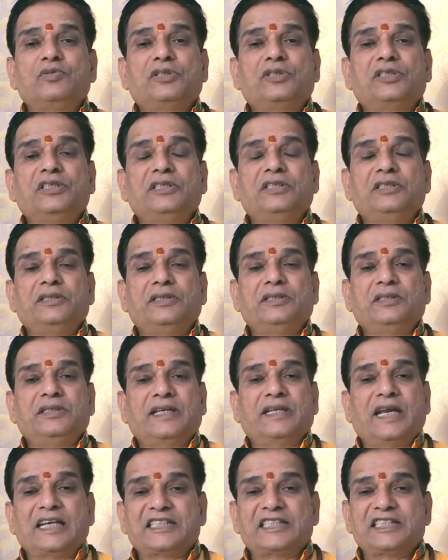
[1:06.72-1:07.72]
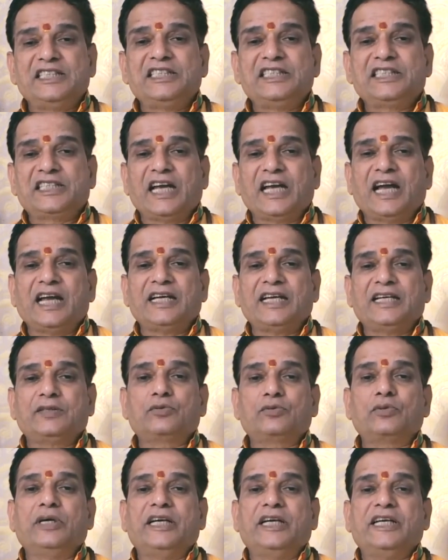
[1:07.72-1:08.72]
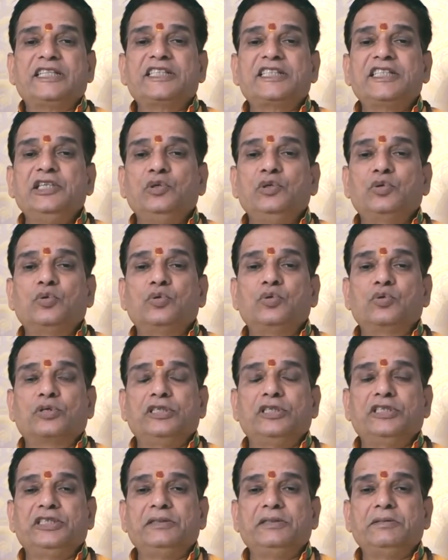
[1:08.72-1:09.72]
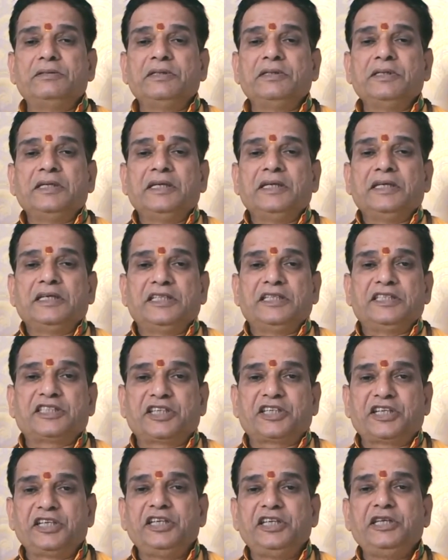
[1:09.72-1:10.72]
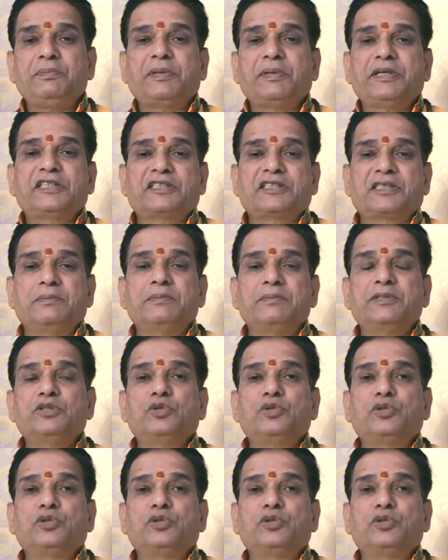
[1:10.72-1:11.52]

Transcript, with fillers: कि उनकी राशि क्या है तो ऐसे लोगों के लिए स्क्रीन पर इस समय